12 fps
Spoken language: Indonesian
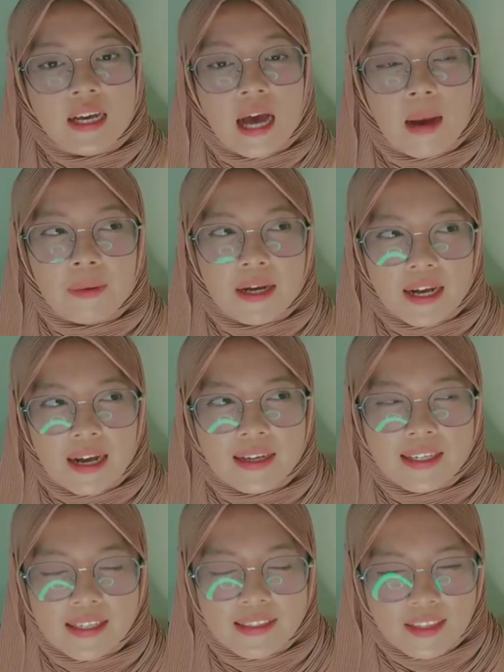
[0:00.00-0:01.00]
apakah
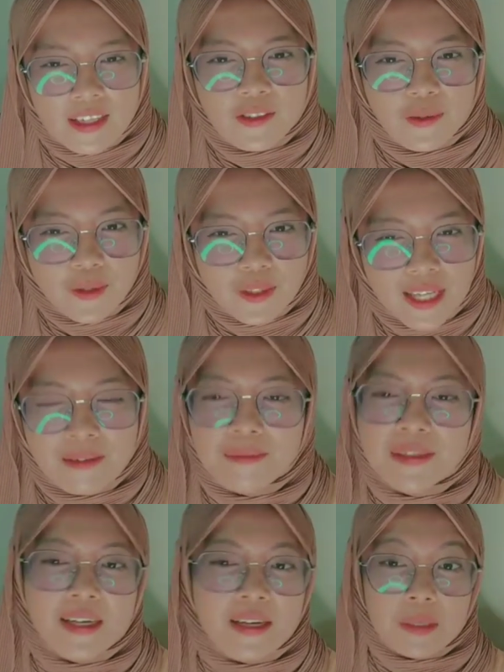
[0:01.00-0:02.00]
kita sudah
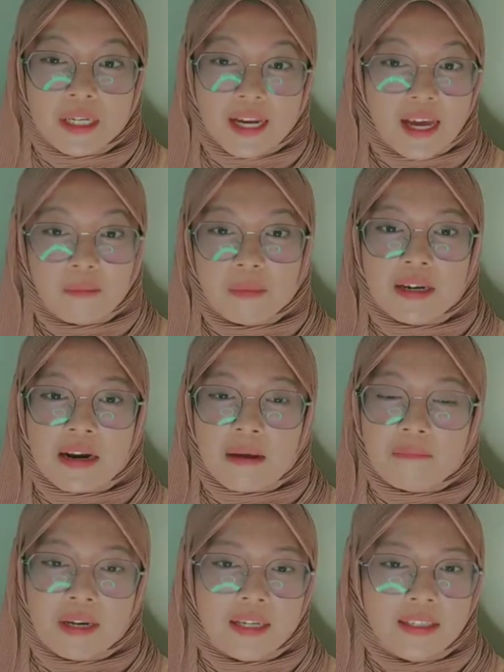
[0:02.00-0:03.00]
benar-benar
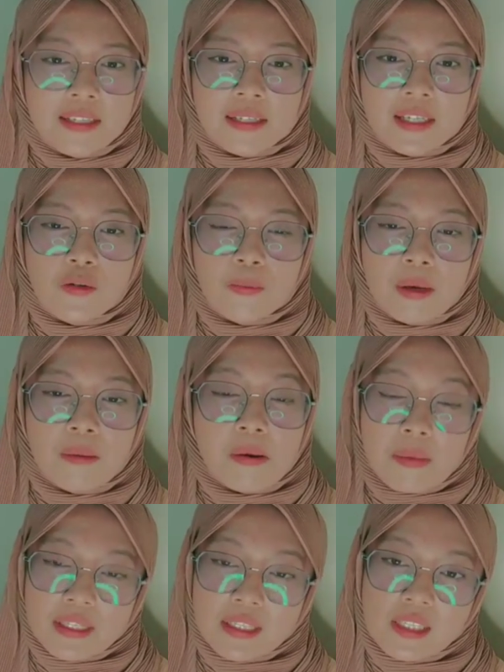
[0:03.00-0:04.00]
menerapkan kehidupan
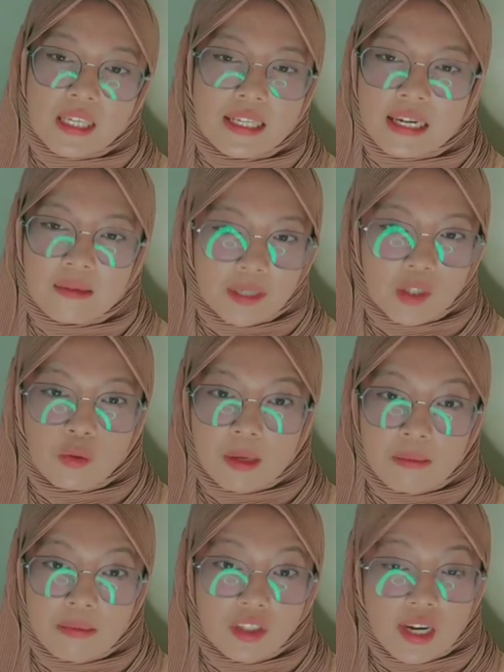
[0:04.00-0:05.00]
berpancasila dalam
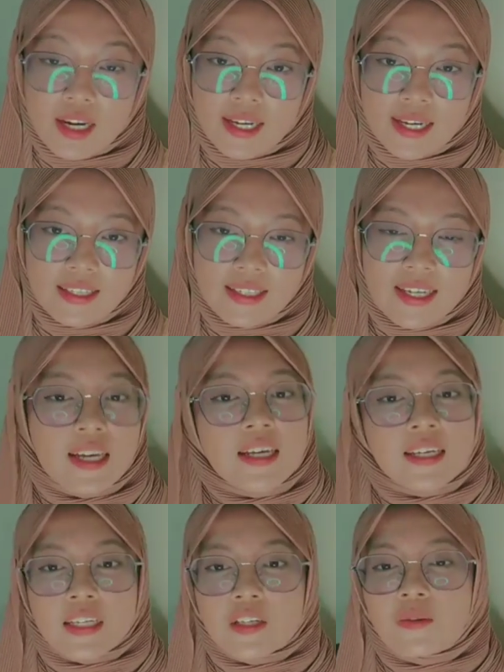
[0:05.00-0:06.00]
kehidupan masyarakat?
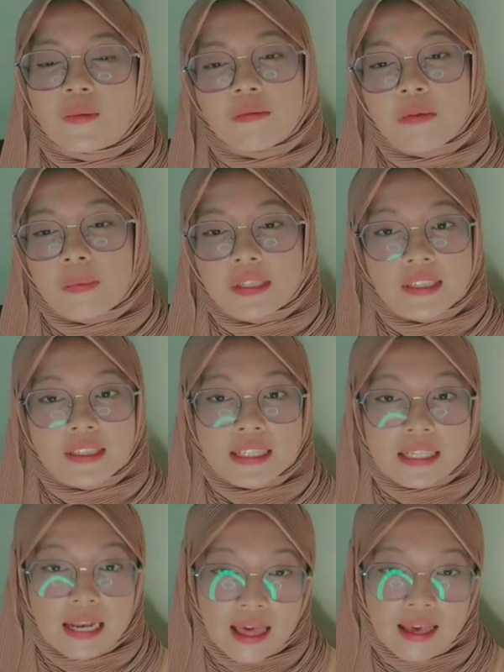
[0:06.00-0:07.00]
Kehidupan
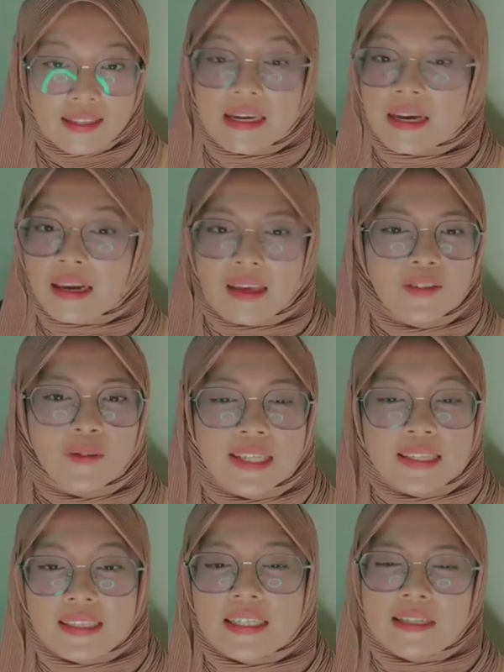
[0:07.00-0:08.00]
berpancasila tidaklah
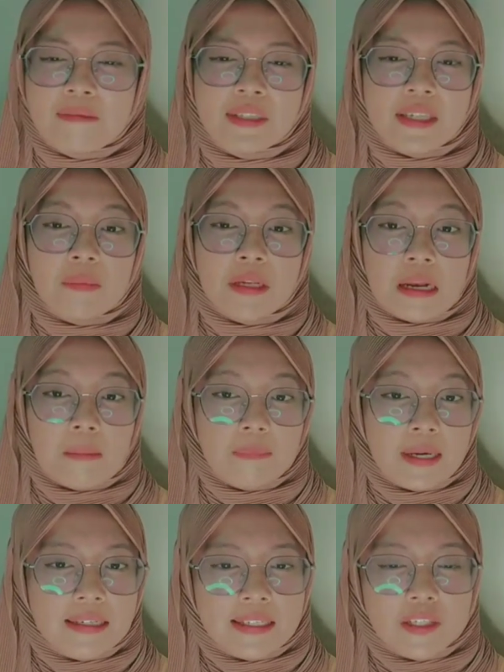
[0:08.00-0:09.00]
sulit. Kita bisa
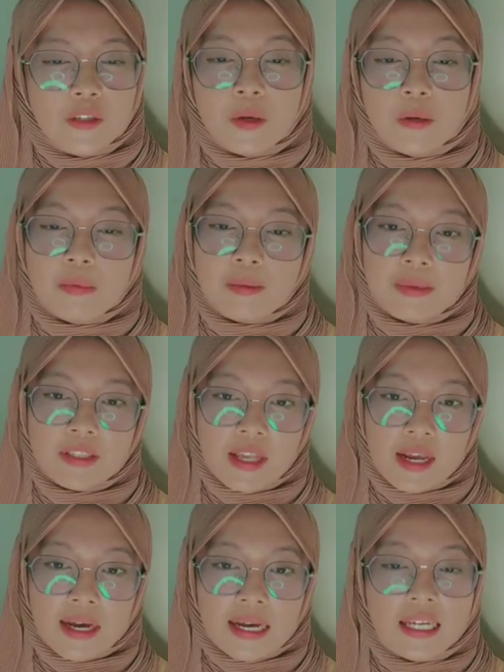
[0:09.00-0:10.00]
menerapkan kehidupan
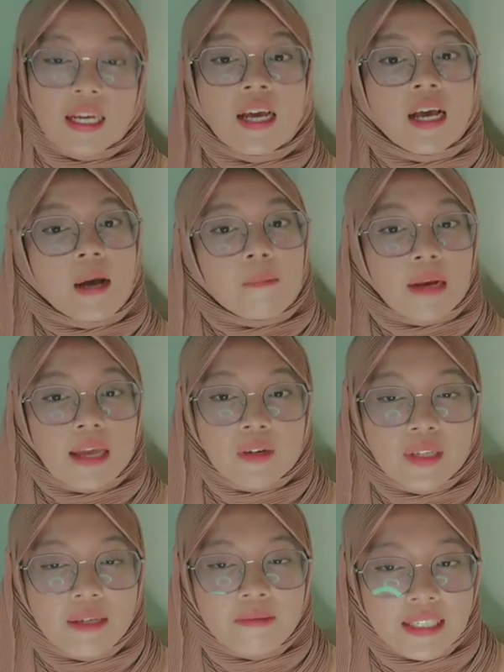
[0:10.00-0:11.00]
bermasyarakat
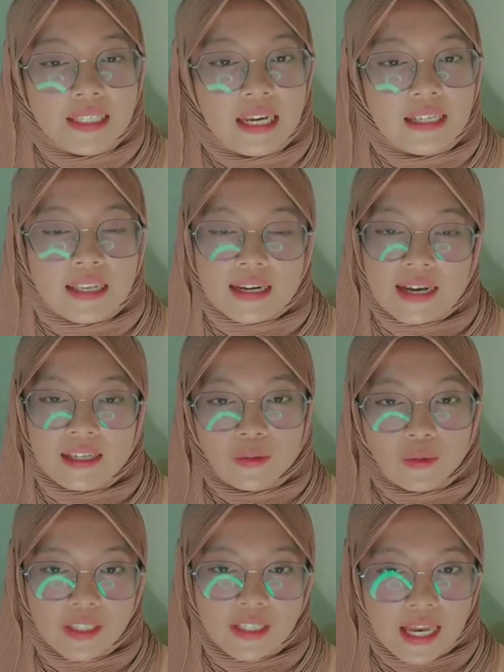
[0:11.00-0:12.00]
melalui lima sila yang
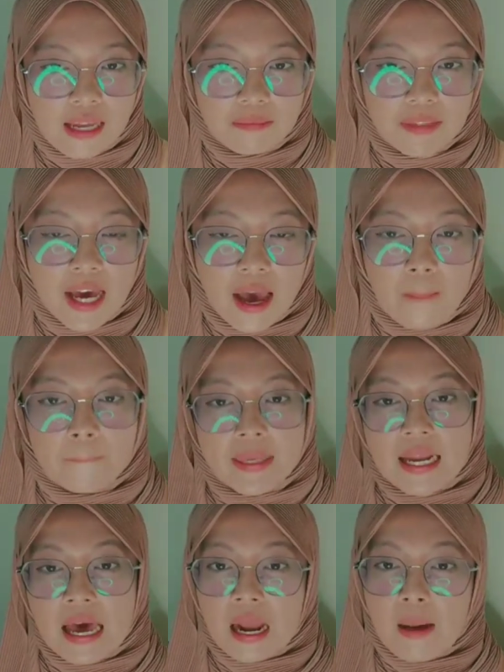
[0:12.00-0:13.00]
terkandung di dalamnya.
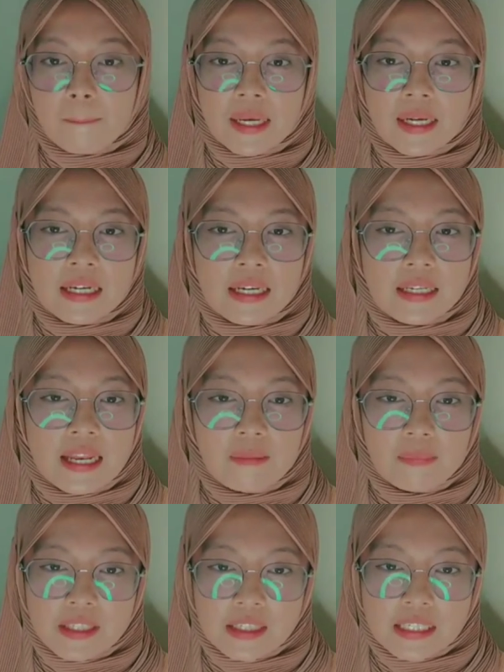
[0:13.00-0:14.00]
Penerapan nilai
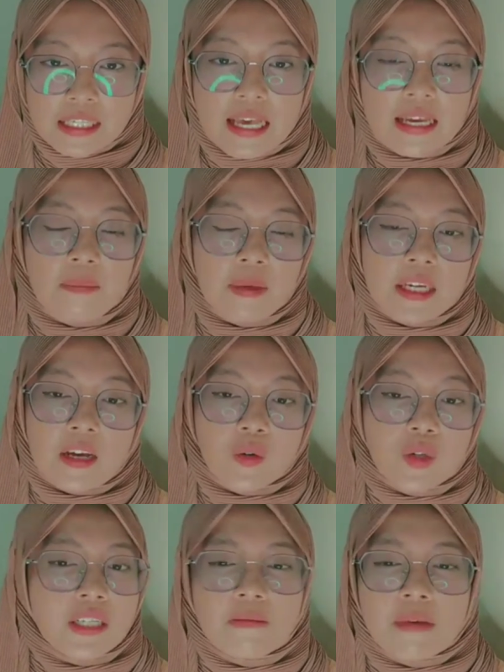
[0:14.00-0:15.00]
dalam pancasila dapat
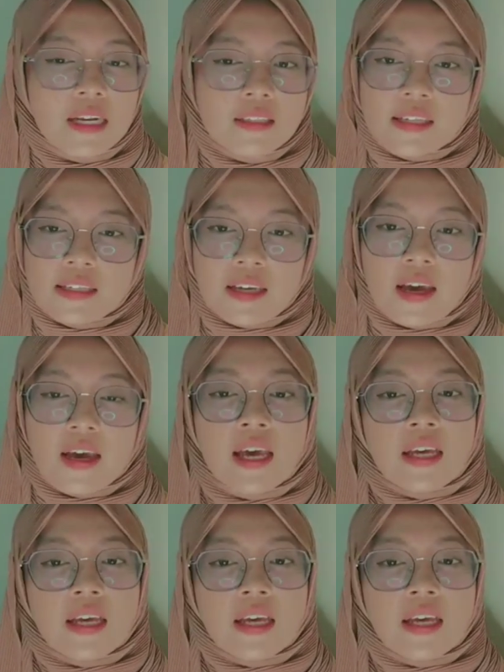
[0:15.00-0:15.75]
dilakukan di mana saja,